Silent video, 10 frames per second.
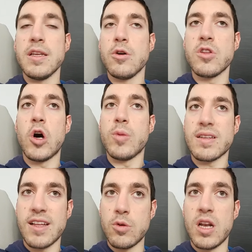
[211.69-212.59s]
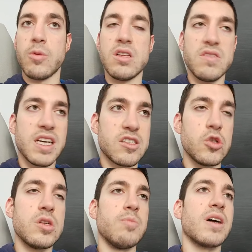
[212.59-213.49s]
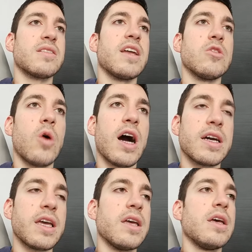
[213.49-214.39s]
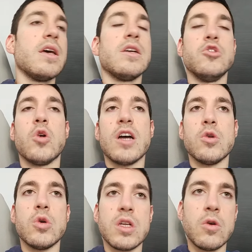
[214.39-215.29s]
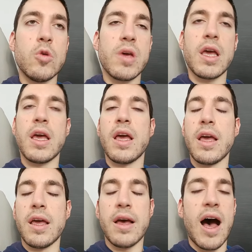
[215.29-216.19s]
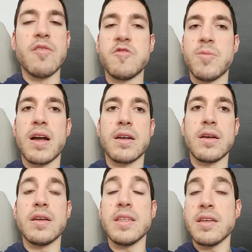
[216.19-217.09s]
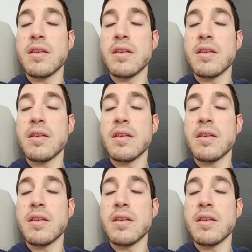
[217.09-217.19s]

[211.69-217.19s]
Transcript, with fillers: Ricordiamo partendo dalle qualificazioni, battendo anche giocatori come Hanfman